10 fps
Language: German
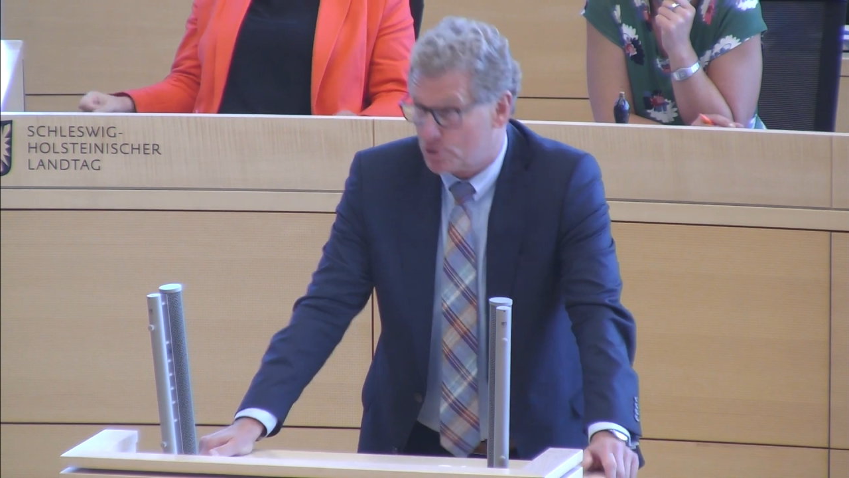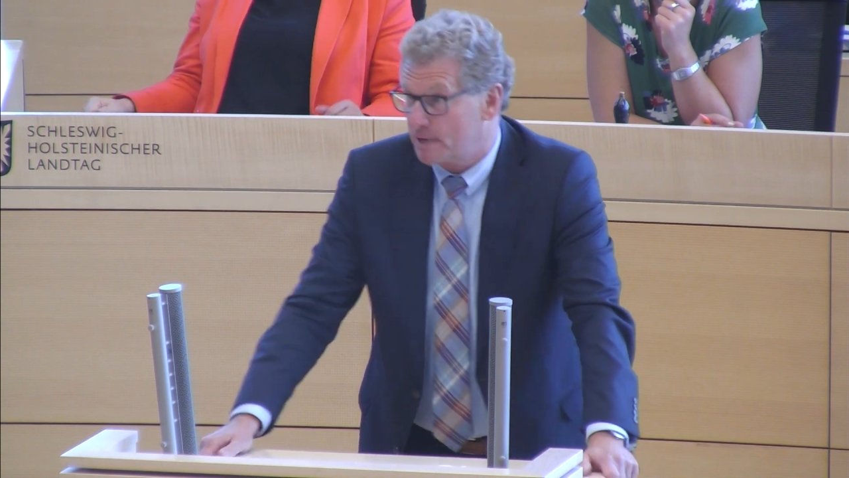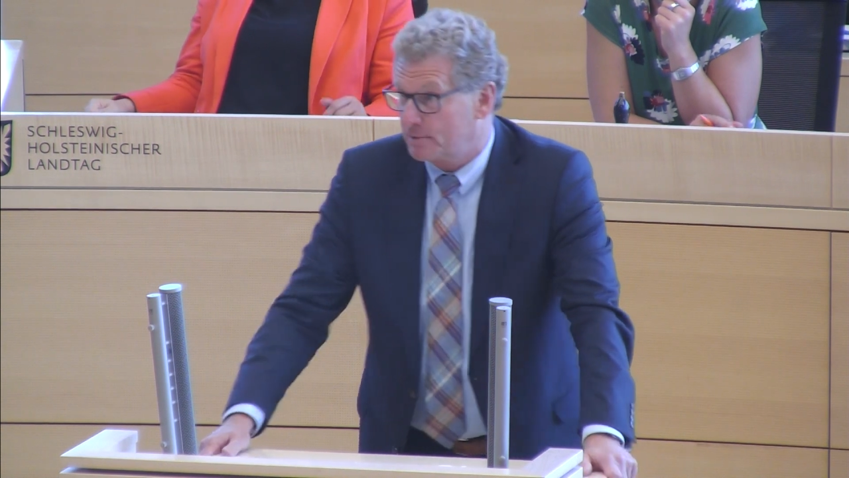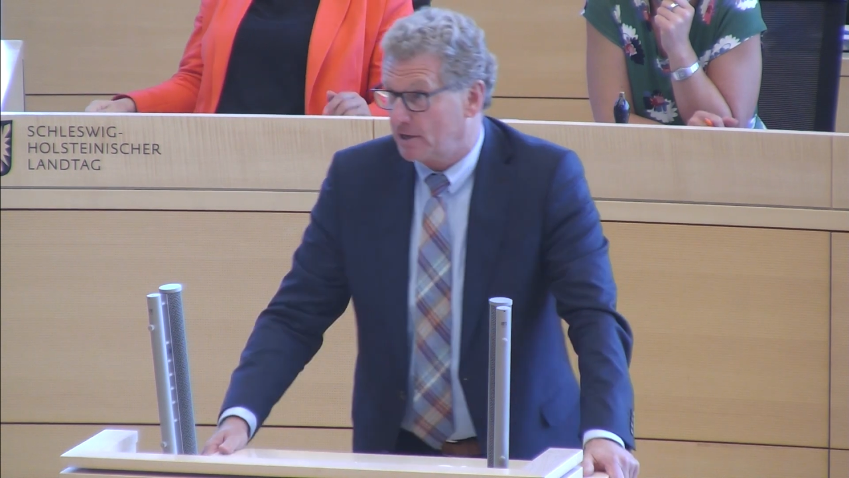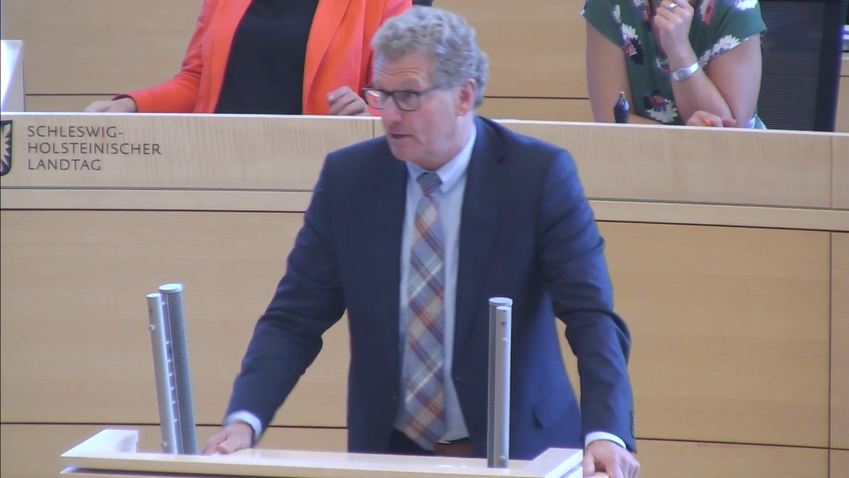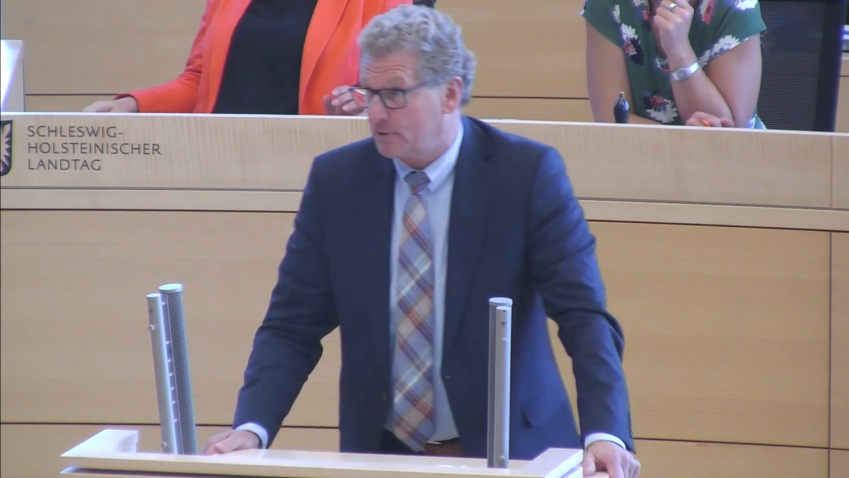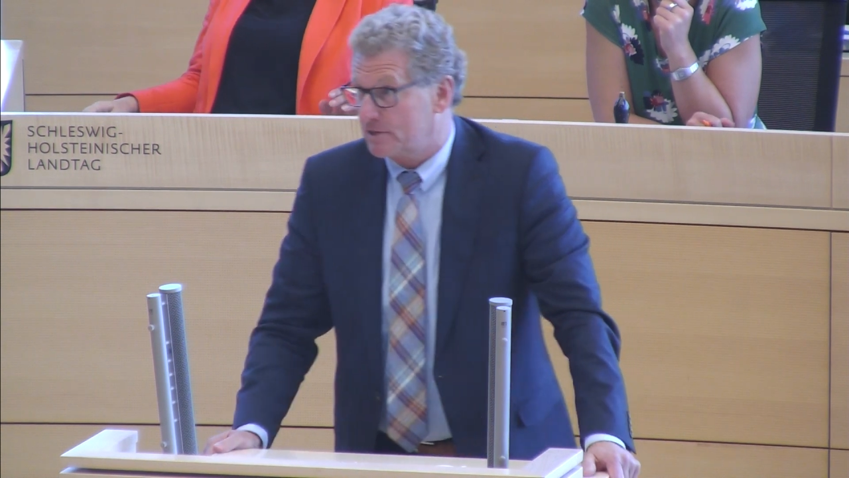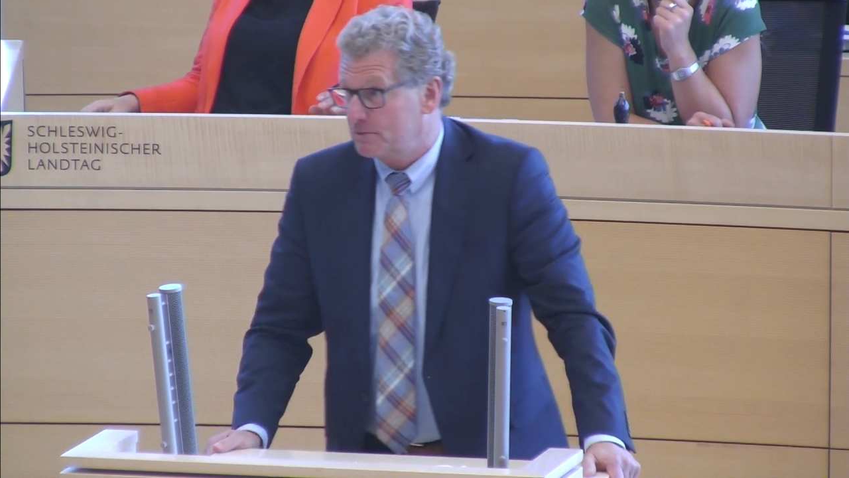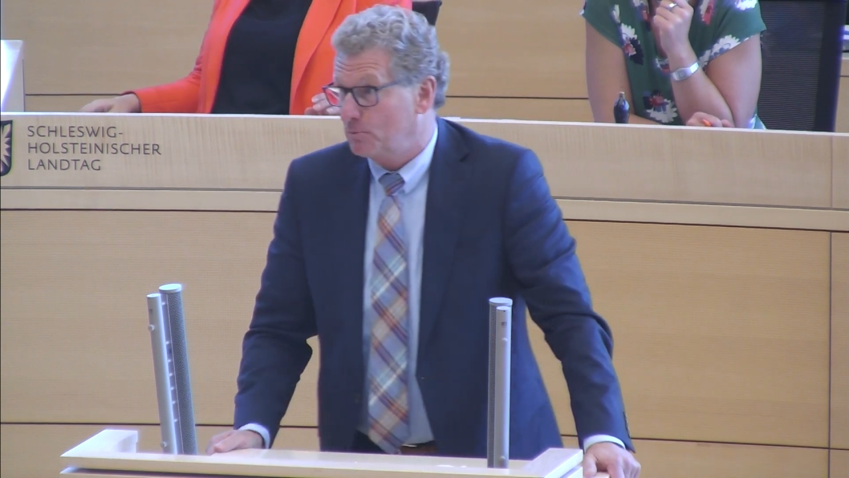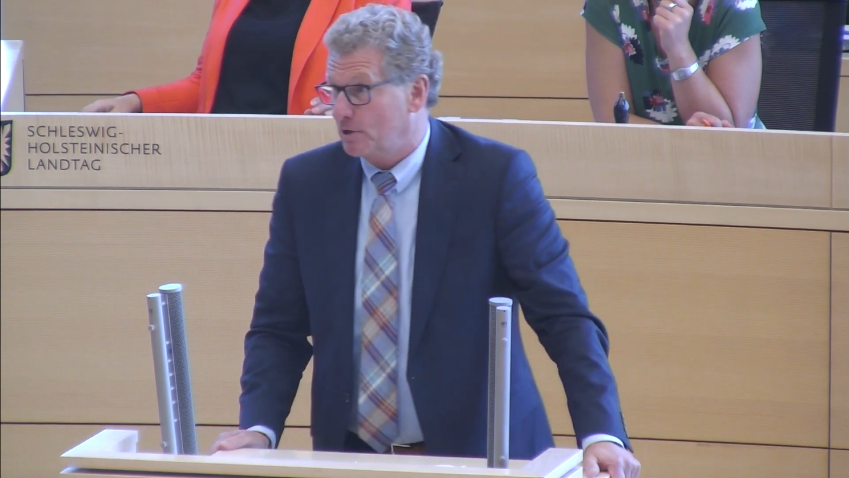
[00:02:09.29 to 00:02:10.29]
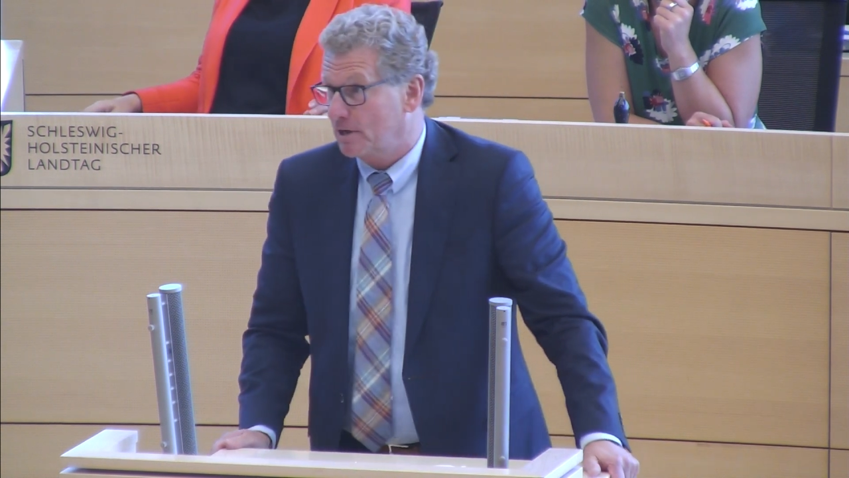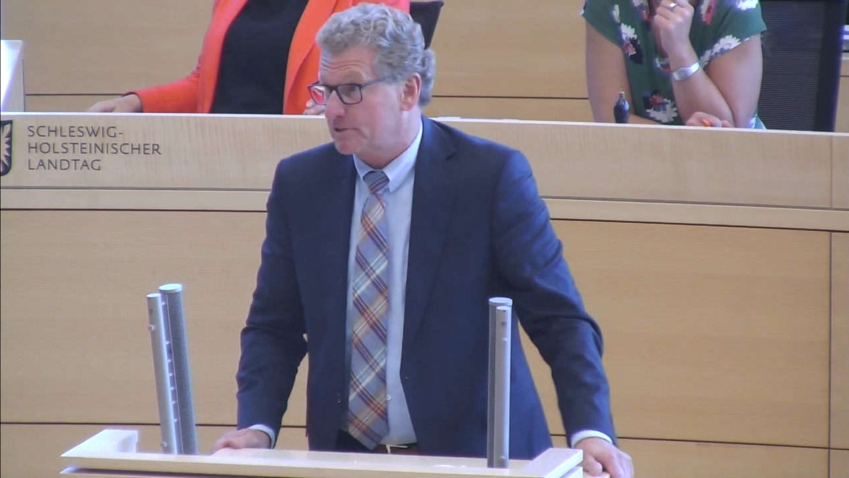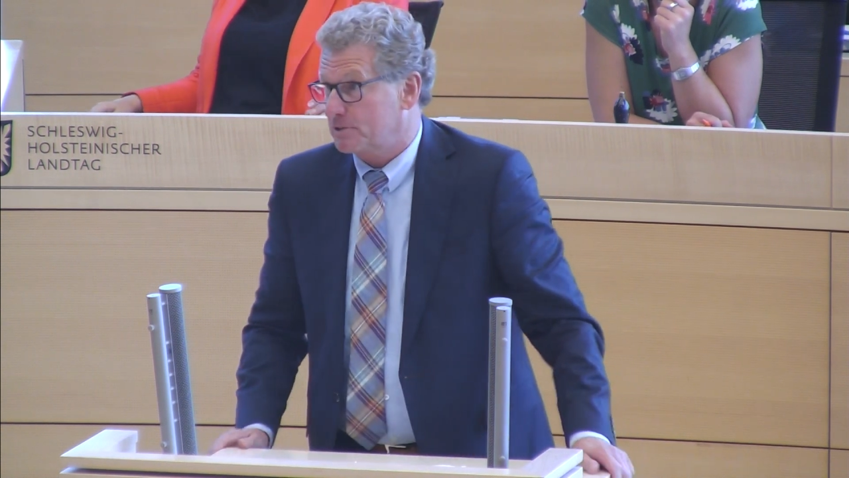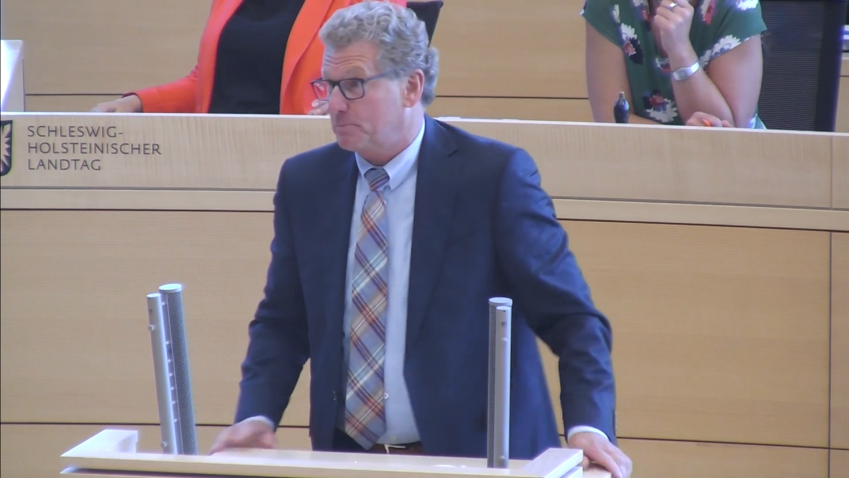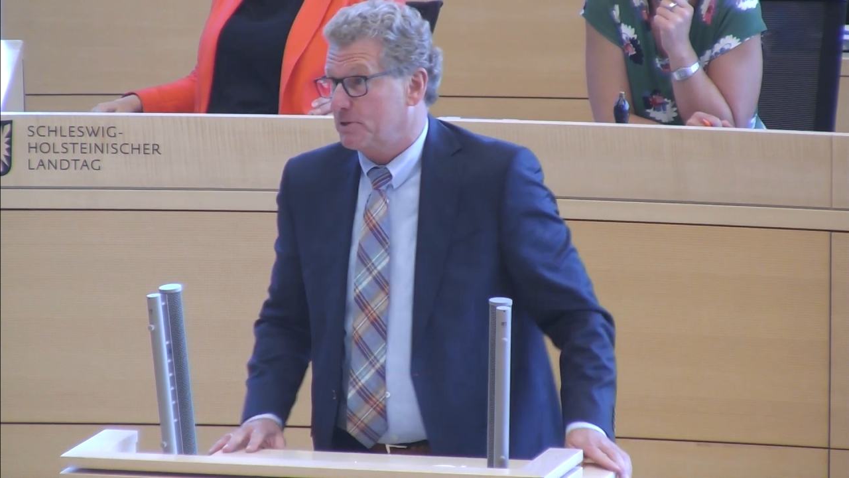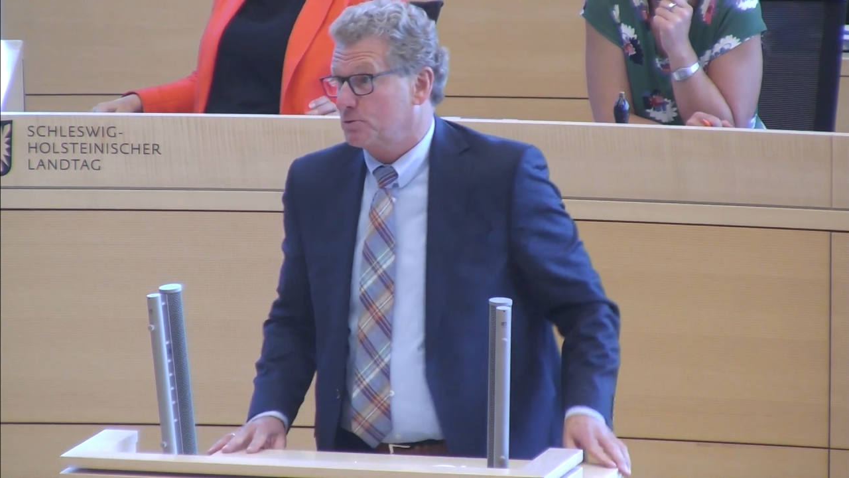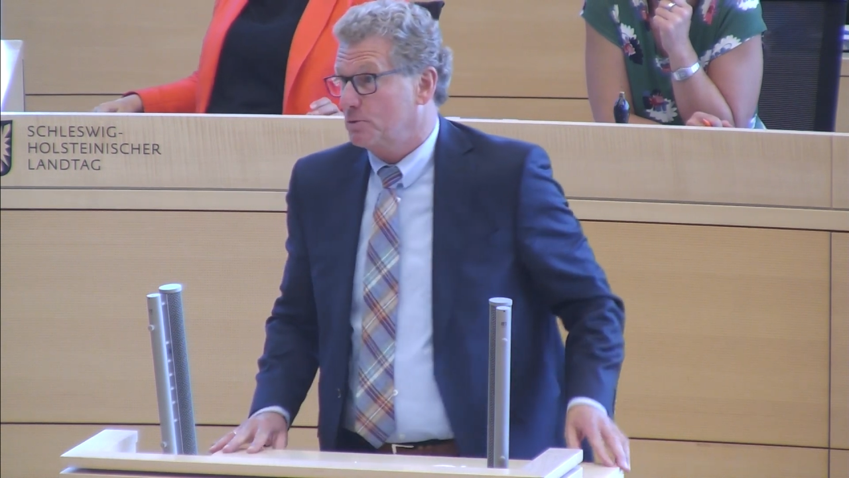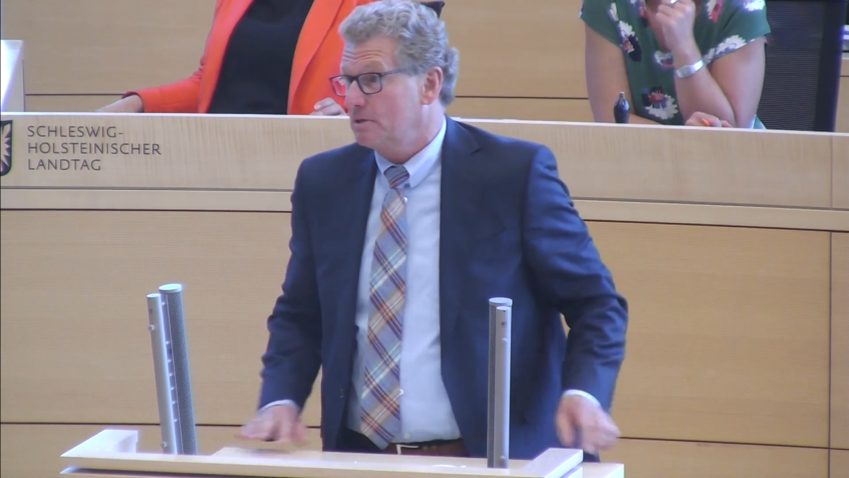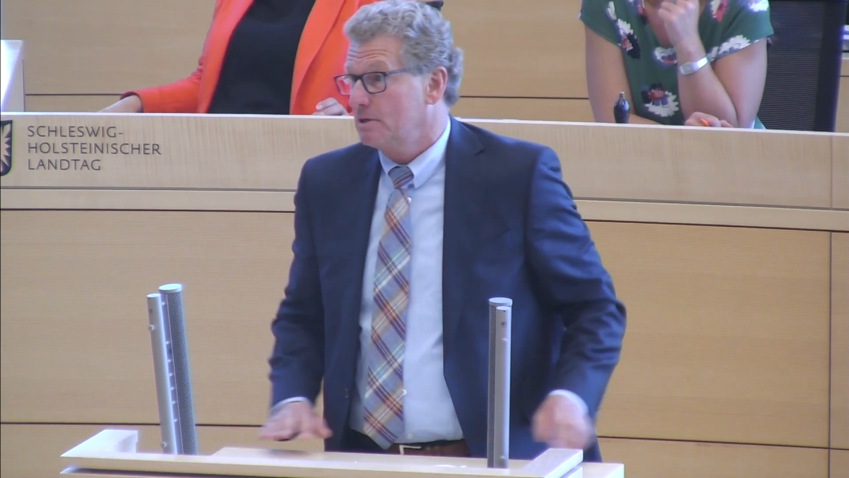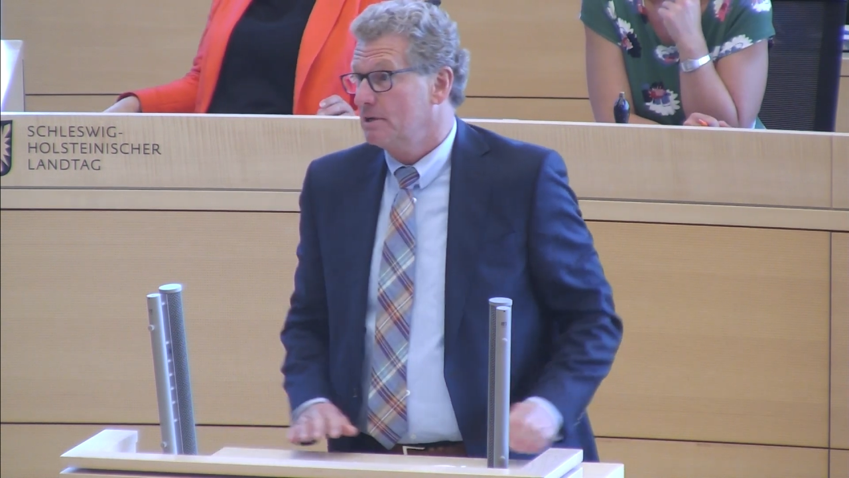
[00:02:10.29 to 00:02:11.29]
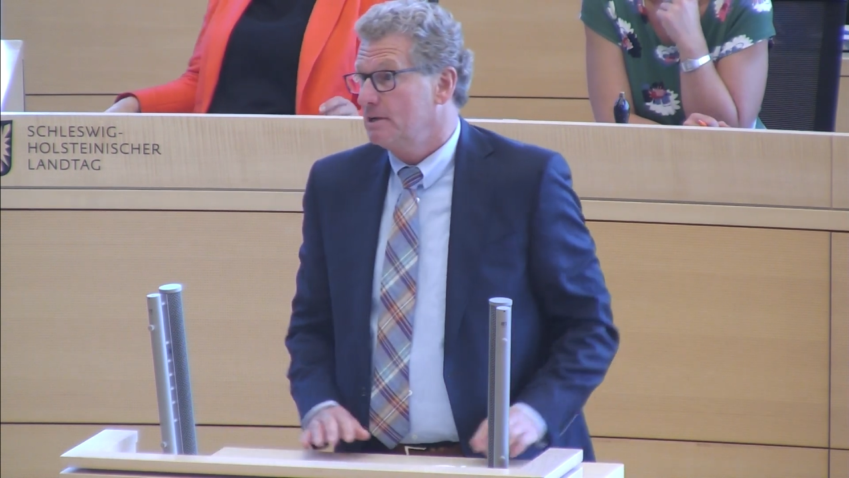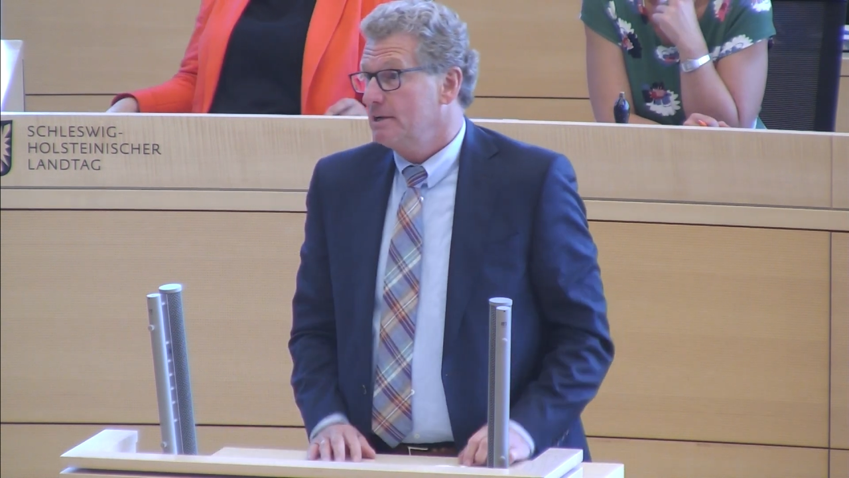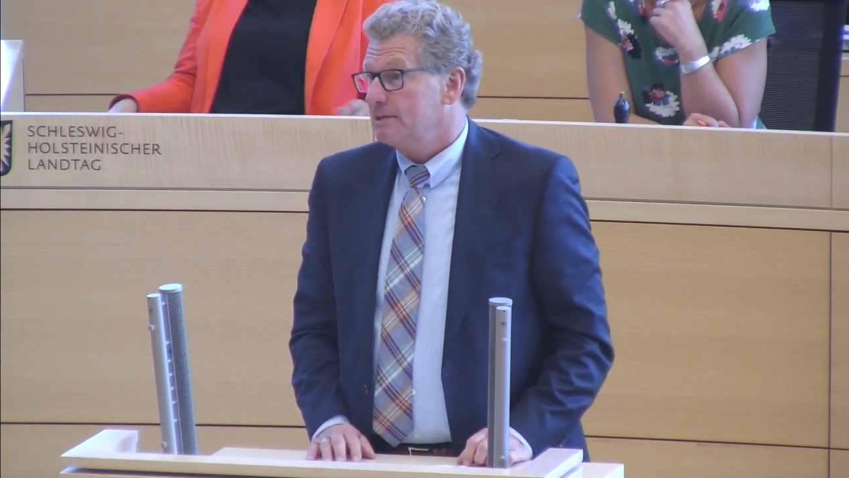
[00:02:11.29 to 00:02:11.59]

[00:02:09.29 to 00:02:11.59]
sage und schreibe, 387 Personen.